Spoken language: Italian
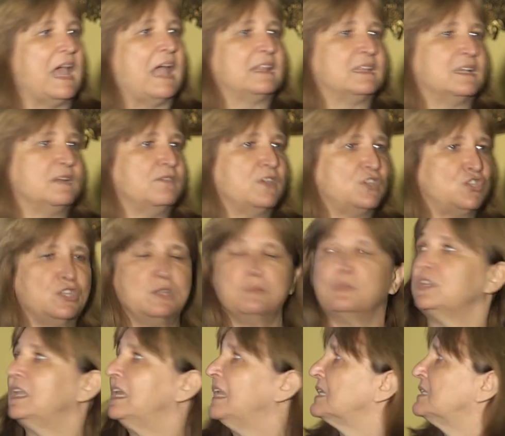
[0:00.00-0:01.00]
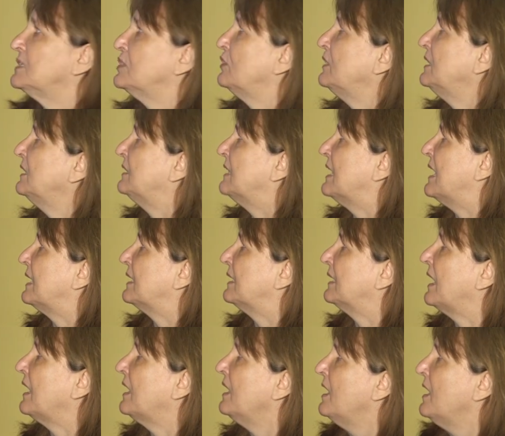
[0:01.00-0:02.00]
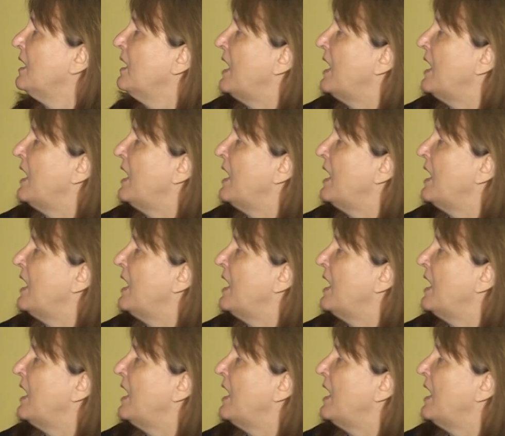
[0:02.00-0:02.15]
altri invece di modellazione interna,